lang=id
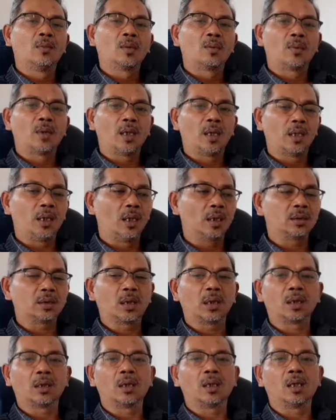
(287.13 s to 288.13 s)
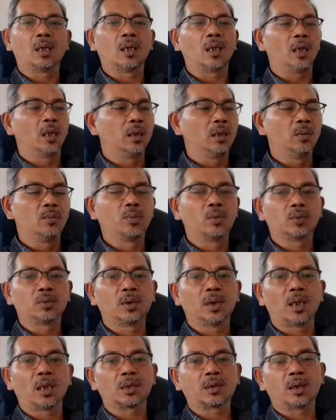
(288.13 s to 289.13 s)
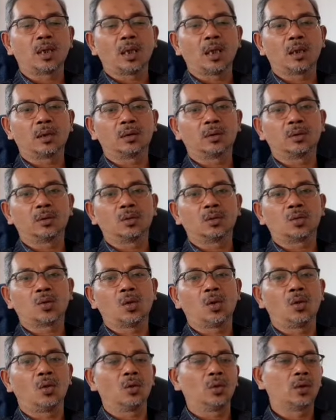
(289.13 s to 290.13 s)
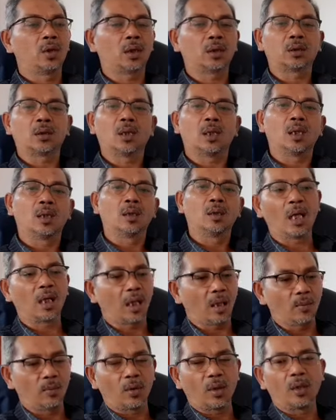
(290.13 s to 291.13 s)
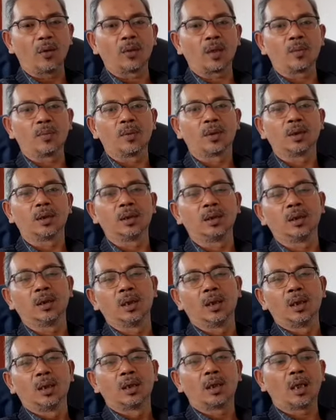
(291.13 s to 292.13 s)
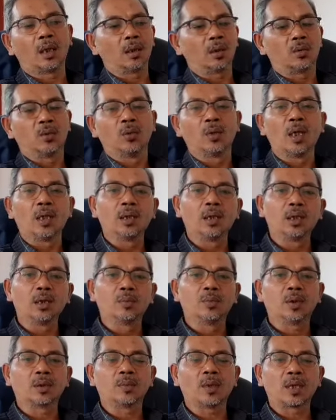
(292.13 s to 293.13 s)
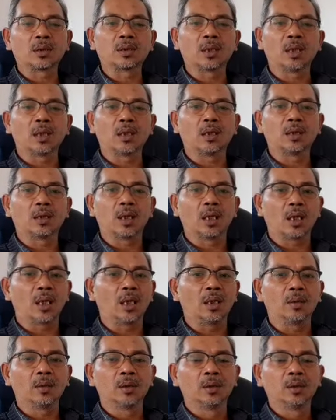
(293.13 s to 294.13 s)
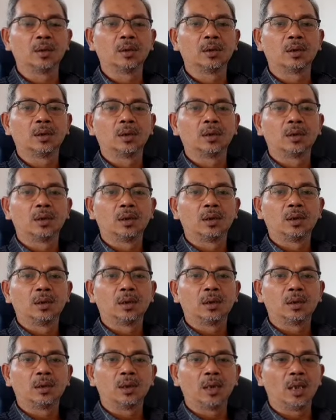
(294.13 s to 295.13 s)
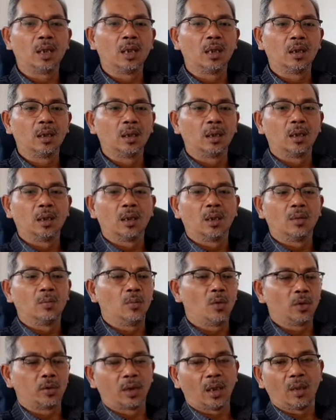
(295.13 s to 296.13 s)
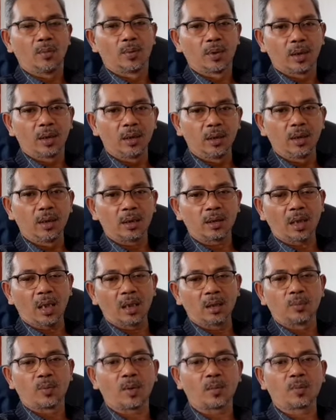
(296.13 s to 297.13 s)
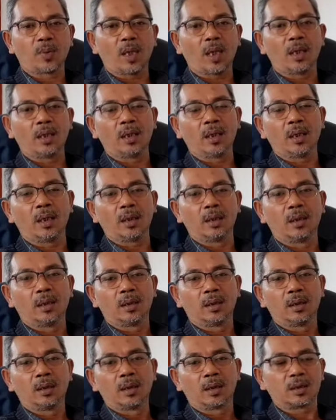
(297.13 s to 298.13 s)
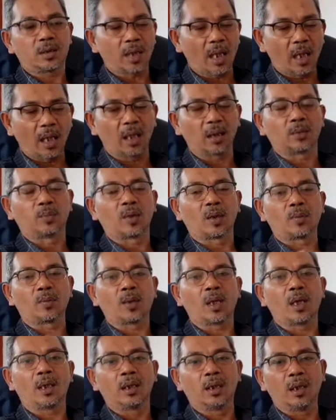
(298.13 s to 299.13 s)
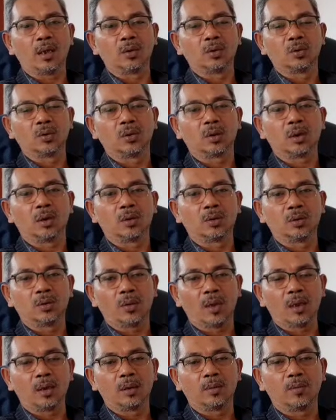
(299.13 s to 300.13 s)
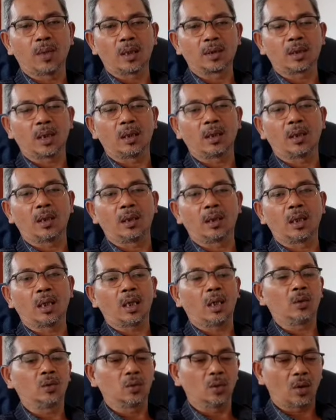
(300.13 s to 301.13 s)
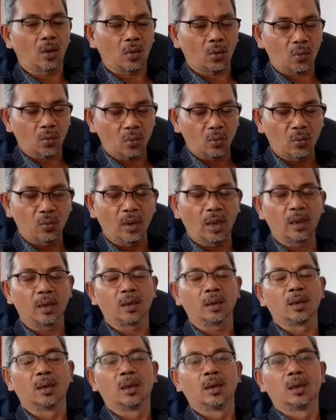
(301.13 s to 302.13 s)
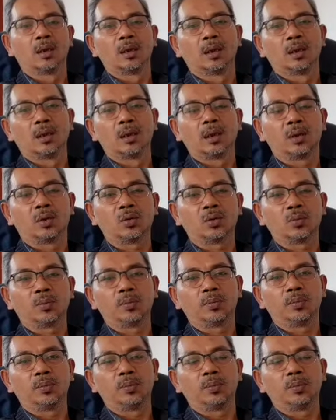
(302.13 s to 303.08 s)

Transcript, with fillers: Berbahaya saya kira ini bukti yang sangat konkret lah. Tangkap orang-orang begini, nggak ada gunanya ini buat bangsa dan negara. Ya, model begini ini sangat berbahaya. Sangat berbahaya untuk keutuhan bangsa dan negara, untuk kerukunan hidup